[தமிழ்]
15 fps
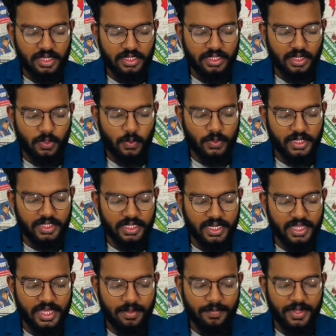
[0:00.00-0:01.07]
இந்த
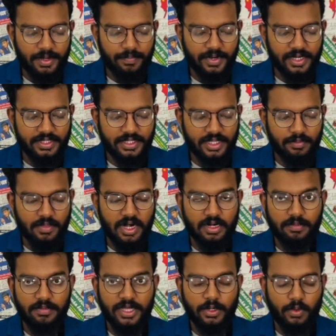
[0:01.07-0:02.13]
கூட்டத்திலேயே மேற்படி
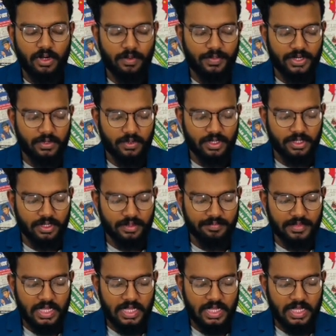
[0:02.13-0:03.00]
தீர்மானம் மேற்கொள்ளப்பட்டுள்ளது